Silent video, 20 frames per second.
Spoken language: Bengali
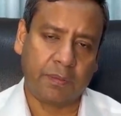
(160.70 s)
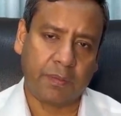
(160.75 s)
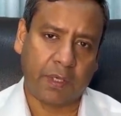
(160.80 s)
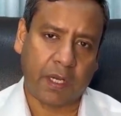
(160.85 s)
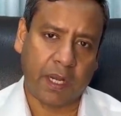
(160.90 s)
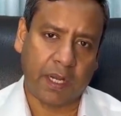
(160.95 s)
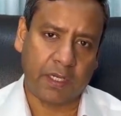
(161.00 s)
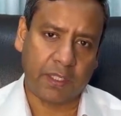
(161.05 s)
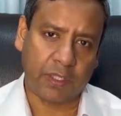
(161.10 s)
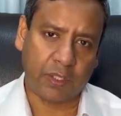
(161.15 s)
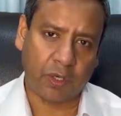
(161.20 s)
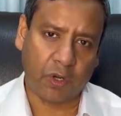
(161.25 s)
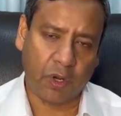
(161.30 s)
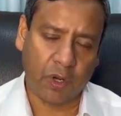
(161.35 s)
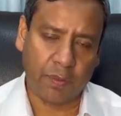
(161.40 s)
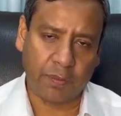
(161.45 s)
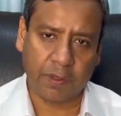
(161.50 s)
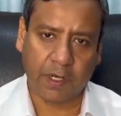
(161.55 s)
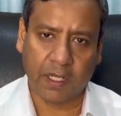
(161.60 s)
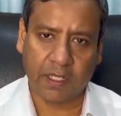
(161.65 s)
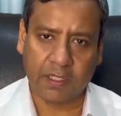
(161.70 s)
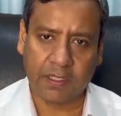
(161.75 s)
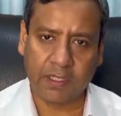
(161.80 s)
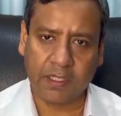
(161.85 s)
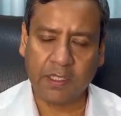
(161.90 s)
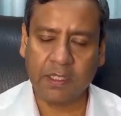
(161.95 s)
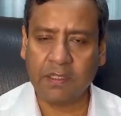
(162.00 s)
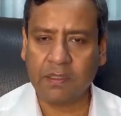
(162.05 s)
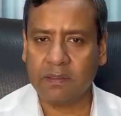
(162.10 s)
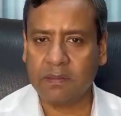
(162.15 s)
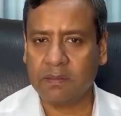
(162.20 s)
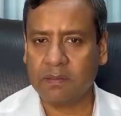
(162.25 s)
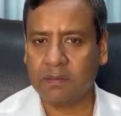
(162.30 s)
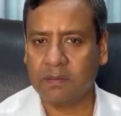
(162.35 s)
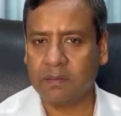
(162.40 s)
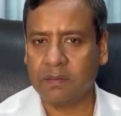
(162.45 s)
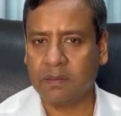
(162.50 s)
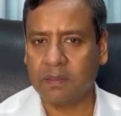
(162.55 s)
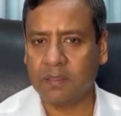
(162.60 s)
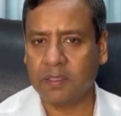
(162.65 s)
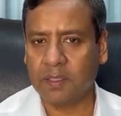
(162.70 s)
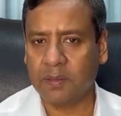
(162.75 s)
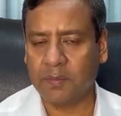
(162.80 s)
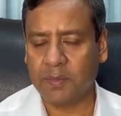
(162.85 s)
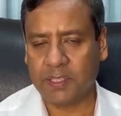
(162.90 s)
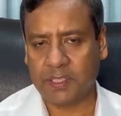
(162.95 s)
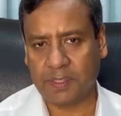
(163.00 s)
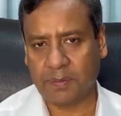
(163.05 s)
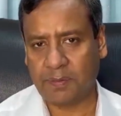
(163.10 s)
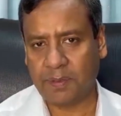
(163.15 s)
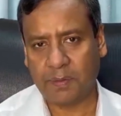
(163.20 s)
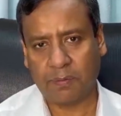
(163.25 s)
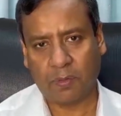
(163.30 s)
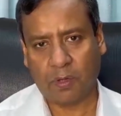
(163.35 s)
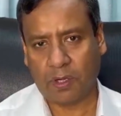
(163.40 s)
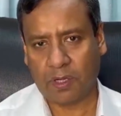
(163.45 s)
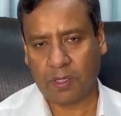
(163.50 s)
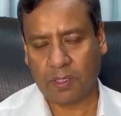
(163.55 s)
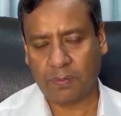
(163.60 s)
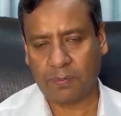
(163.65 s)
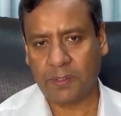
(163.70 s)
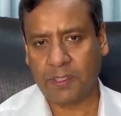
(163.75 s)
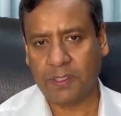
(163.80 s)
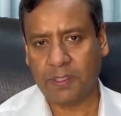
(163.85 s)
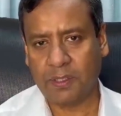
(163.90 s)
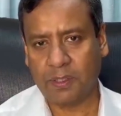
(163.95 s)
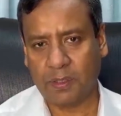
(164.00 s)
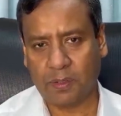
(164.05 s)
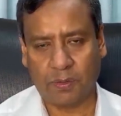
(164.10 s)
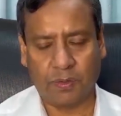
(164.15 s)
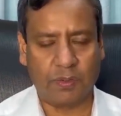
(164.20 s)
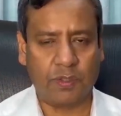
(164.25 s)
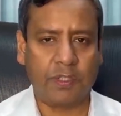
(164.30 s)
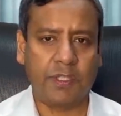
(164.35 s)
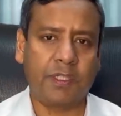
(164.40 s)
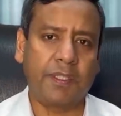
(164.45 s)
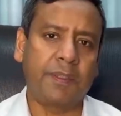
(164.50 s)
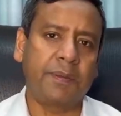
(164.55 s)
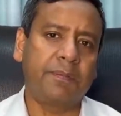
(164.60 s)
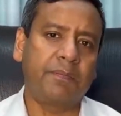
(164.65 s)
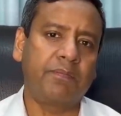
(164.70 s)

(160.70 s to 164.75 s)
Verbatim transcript: প্রায় সব রাজ্যে বিজেপির ভরাডিপি হচ্ছে